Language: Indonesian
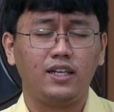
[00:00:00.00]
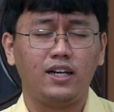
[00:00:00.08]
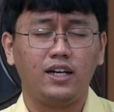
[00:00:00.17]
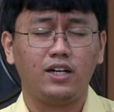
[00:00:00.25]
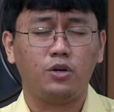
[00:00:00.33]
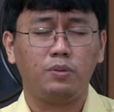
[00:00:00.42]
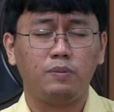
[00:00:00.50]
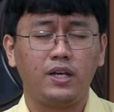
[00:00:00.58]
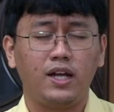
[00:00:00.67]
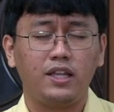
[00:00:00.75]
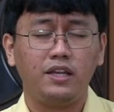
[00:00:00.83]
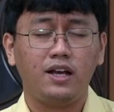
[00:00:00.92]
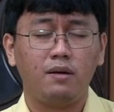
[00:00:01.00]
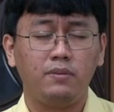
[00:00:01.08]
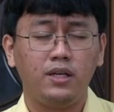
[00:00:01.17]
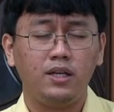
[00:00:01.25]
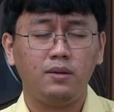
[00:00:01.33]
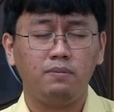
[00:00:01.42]
Kiranya Kau pimpin hati
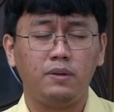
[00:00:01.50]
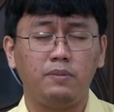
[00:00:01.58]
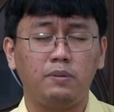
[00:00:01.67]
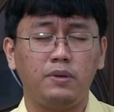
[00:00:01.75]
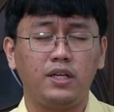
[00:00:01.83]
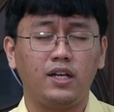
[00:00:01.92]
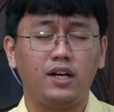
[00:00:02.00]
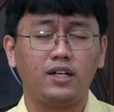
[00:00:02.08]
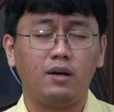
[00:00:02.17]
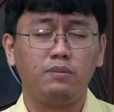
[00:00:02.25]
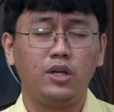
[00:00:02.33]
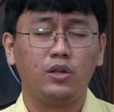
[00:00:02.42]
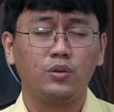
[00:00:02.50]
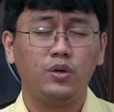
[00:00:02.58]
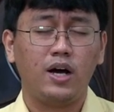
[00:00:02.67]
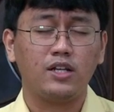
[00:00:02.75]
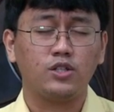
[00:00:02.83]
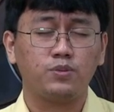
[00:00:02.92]
kami, pimpin pikiran kami ya
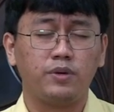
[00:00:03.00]
Tuhan,